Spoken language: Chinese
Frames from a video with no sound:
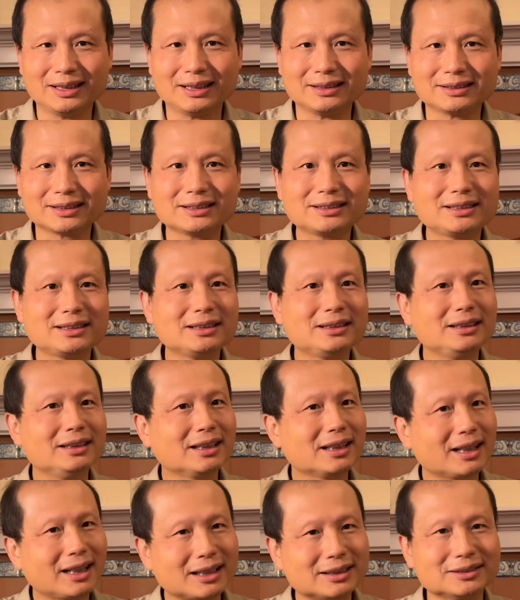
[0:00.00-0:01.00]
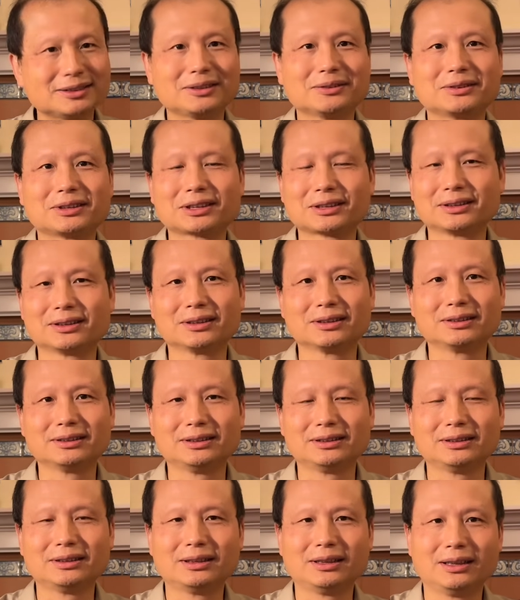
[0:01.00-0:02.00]
这信一看就是
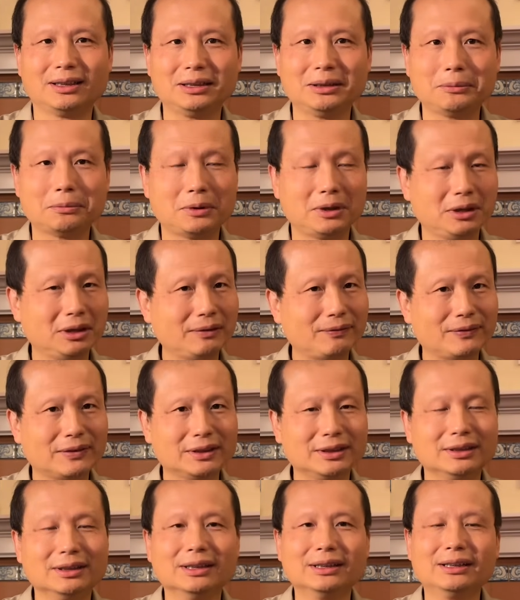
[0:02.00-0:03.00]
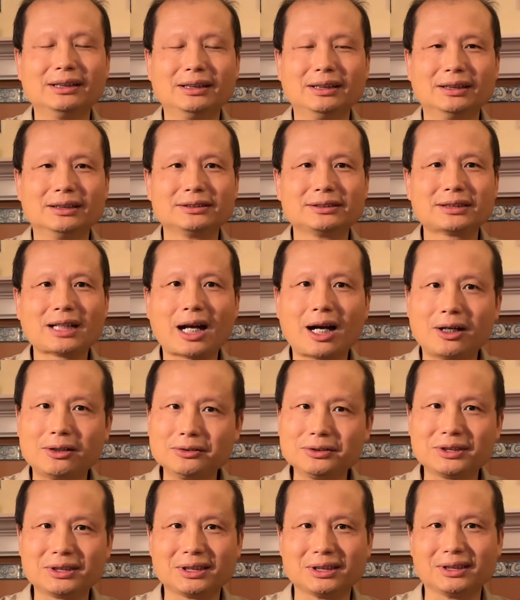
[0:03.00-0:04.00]
呃呃一一份
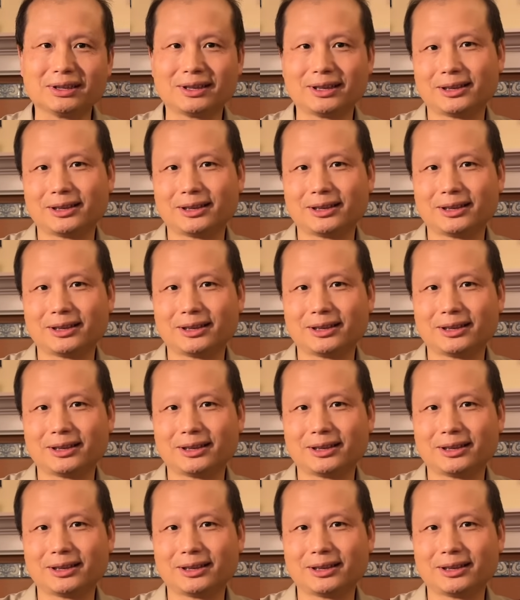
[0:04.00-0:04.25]
抄写的